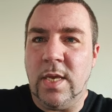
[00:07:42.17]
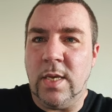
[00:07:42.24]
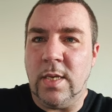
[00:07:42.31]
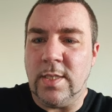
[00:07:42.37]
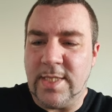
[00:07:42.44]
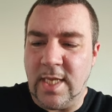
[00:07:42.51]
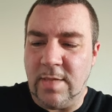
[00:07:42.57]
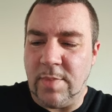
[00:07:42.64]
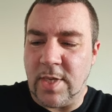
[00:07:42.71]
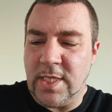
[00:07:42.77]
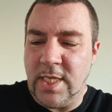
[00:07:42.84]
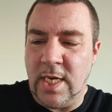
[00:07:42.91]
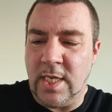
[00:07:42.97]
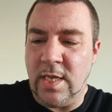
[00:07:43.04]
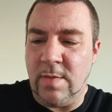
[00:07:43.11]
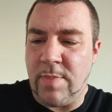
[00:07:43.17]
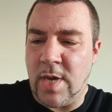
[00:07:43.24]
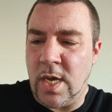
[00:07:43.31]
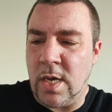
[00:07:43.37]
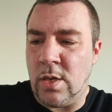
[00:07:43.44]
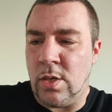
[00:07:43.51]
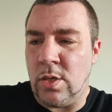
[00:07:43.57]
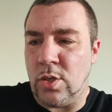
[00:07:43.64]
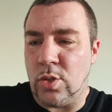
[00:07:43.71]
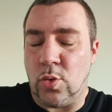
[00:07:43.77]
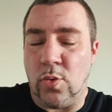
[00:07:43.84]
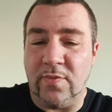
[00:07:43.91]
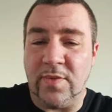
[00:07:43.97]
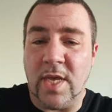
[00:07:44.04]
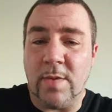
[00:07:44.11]
cette partie-là n'est pas euh,
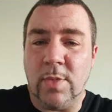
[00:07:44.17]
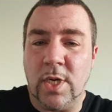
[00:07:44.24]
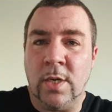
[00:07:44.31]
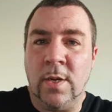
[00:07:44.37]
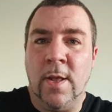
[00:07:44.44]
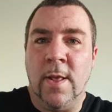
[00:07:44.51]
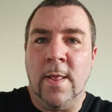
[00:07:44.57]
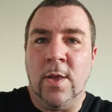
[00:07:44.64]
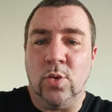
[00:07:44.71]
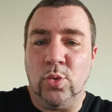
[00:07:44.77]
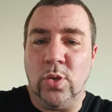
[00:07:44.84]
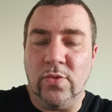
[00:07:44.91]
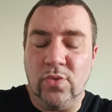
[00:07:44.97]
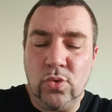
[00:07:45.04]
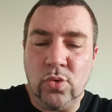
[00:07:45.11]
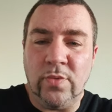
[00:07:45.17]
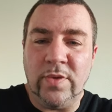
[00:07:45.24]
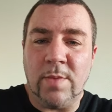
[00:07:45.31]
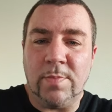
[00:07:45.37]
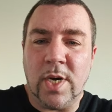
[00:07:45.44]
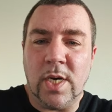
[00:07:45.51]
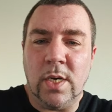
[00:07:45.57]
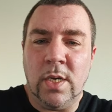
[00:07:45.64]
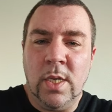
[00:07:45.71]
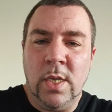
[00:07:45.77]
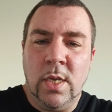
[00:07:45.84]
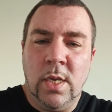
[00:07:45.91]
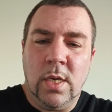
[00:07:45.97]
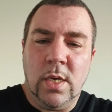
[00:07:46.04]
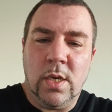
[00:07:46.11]
convenable ou ne vous convient pas,
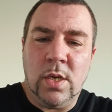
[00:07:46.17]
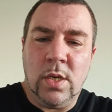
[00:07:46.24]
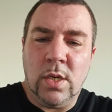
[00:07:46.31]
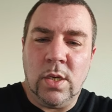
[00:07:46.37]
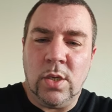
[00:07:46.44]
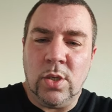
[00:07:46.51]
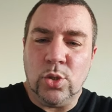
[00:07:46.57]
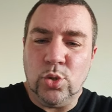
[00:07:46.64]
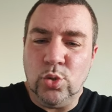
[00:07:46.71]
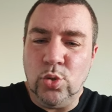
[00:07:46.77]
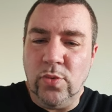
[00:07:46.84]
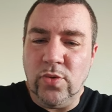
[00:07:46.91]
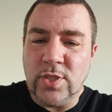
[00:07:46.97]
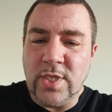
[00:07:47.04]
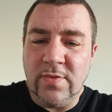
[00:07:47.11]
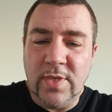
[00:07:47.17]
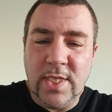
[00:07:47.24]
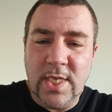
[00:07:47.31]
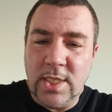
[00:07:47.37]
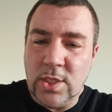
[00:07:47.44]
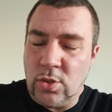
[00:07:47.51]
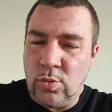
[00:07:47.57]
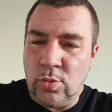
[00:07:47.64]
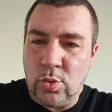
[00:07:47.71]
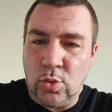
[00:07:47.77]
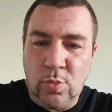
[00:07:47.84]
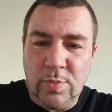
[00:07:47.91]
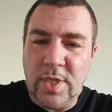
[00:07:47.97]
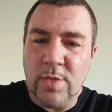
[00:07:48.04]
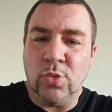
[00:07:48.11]
euh, tous vos invités seront
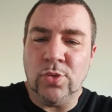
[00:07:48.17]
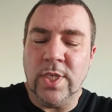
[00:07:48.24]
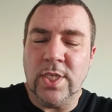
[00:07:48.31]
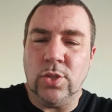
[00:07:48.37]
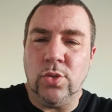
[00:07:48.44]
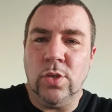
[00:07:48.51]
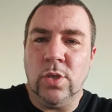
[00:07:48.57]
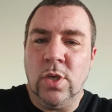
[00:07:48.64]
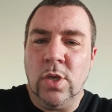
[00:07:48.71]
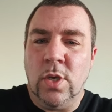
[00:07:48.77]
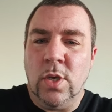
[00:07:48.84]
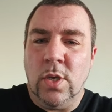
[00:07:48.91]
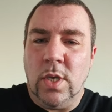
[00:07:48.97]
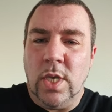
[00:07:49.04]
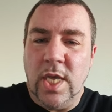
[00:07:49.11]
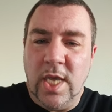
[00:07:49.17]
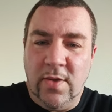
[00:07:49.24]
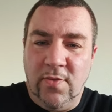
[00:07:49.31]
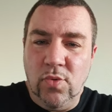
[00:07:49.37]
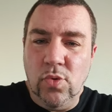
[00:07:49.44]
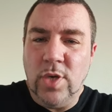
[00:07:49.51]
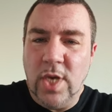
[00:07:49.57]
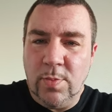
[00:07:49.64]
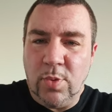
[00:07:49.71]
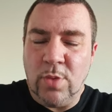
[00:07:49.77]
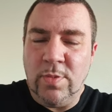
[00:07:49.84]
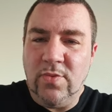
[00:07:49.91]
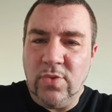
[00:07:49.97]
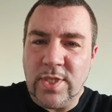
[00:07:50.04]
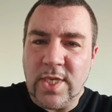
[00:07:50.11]
complètement déçus. Et vous, les
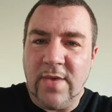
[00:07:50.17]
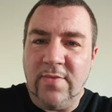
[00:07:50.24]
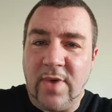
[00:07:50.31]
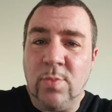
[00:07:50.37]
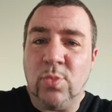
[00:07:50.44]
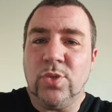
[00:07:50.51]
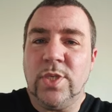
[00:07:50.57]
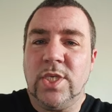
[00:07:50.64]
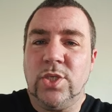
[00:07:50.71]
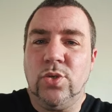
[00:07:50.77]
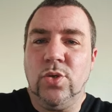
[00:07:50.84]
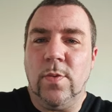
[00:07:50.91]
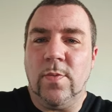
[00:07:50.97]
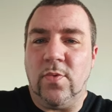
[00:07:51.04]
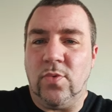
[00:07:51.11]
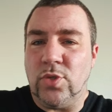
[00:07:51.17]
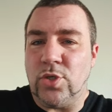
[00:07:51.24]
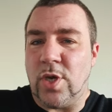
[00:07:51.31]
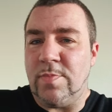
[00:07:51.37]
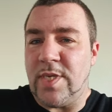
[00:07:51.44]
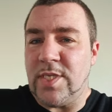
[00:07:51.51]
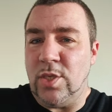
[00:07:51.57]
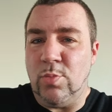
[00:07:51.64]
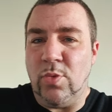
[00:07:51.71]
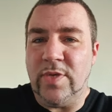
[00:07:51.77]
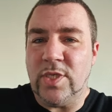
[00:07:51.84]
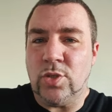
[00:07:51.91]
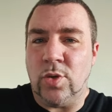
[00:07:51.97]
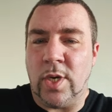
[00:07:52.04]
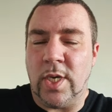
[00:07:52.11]
premiers, vous serez vraiment déçus. Vous aurez passé une mauvaise
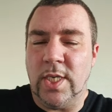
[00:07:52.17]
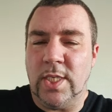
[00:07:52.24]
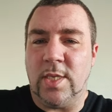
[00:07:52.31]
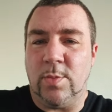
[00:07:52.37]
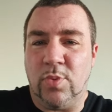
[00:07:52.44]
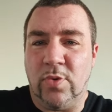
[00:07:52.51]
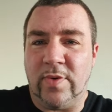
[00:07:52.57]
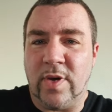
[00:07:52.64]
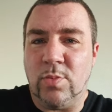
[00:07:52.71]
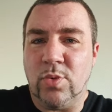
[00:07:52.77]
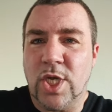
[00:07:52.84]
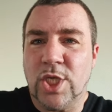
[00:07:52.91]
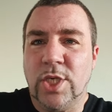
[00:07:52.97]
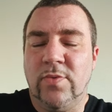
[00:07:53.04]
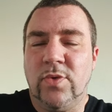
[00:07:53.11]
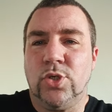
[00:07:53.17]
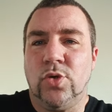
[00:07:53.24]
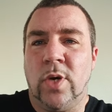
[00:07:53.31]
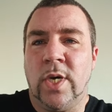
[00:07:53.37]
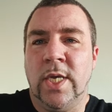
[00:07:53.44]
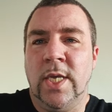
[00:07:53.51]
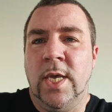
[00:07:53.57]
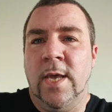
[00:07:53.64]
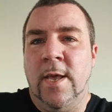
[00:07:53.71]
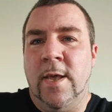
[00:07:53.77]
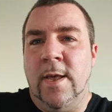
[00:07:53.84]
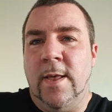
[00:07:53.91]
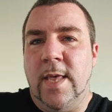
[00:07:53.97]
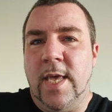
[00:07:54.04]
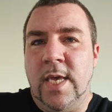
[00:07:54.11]
soirée. Ça peut vraiment gâcher votre soirée.
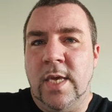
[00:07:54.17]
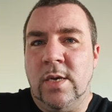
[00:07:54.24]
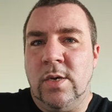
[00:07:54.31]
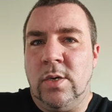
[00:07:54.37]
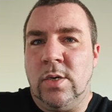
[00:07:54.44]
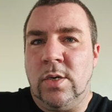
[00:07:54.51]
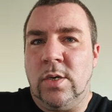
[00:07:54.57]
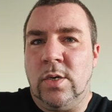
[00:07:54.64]
Et euh,